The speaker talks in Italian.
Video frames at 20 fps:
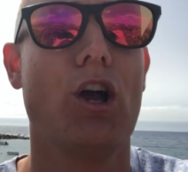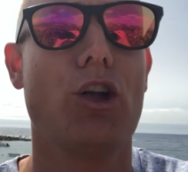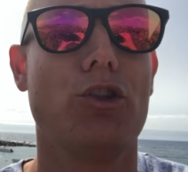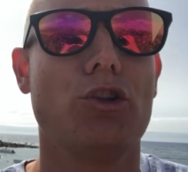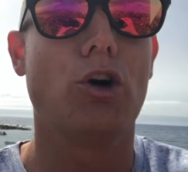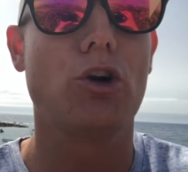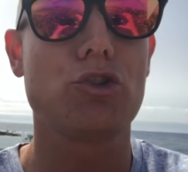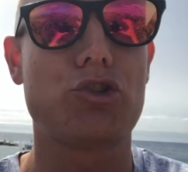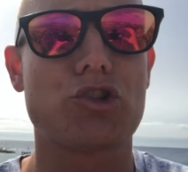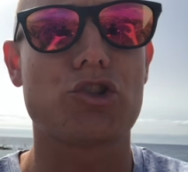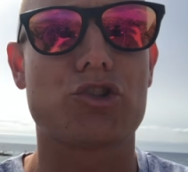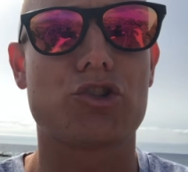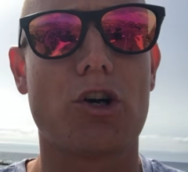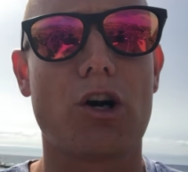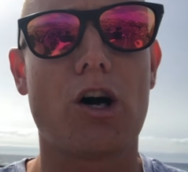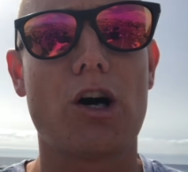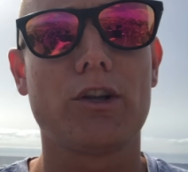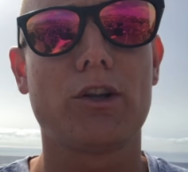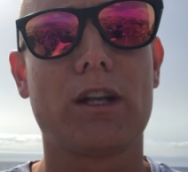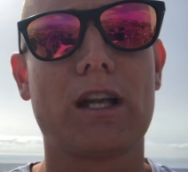non ci
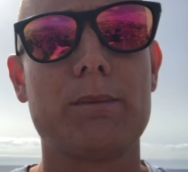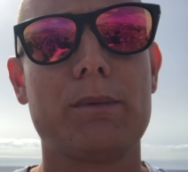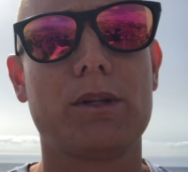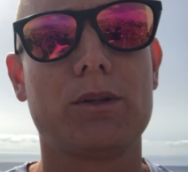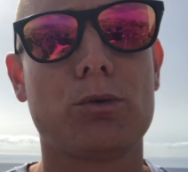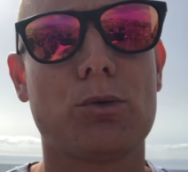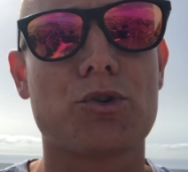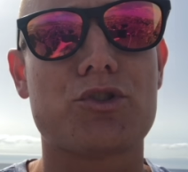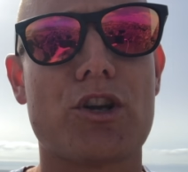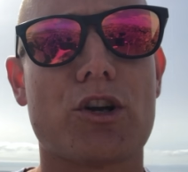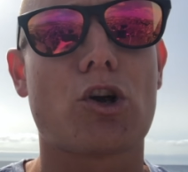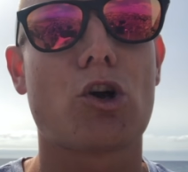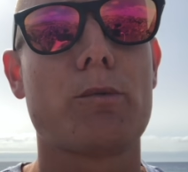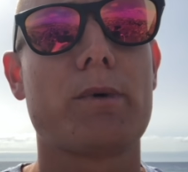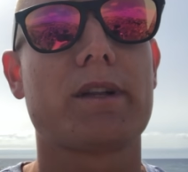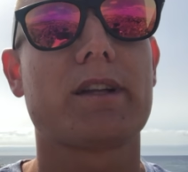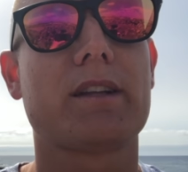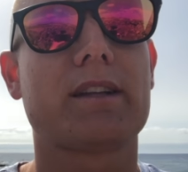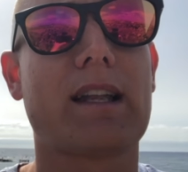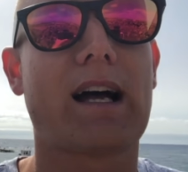sono le meduse
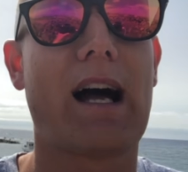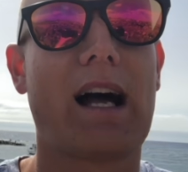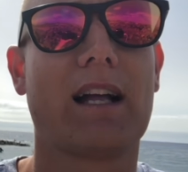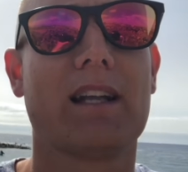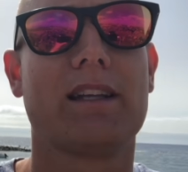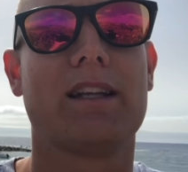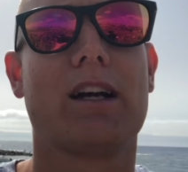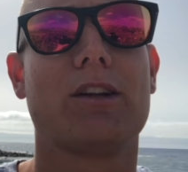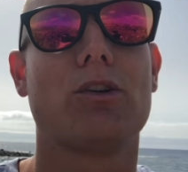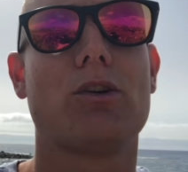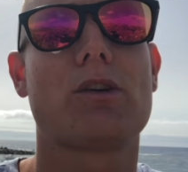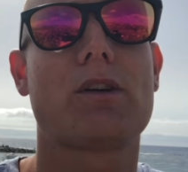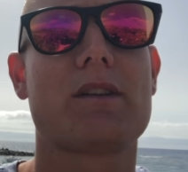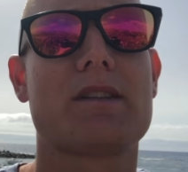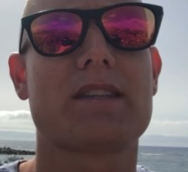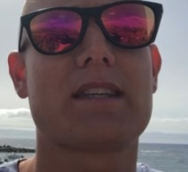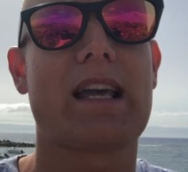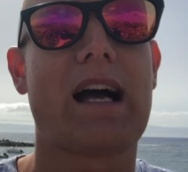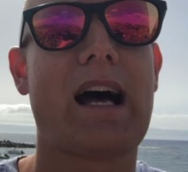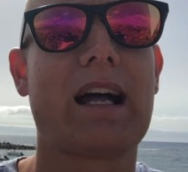come in Italia non
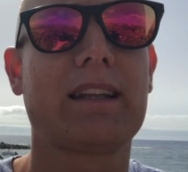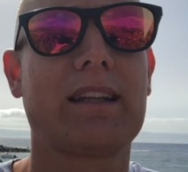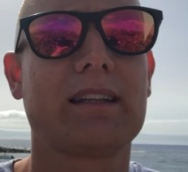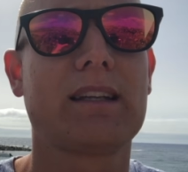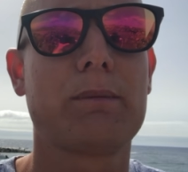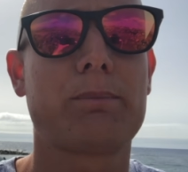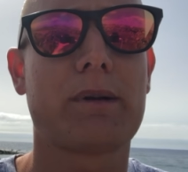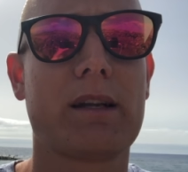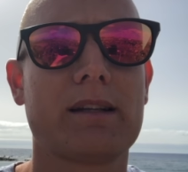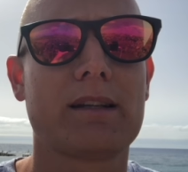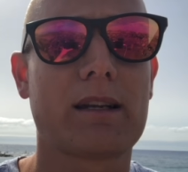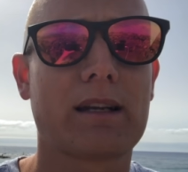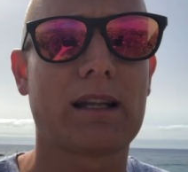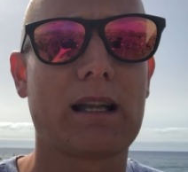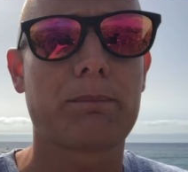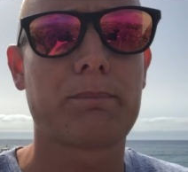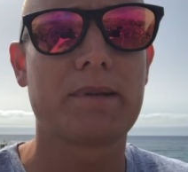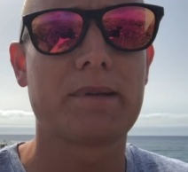rischiate di prendere la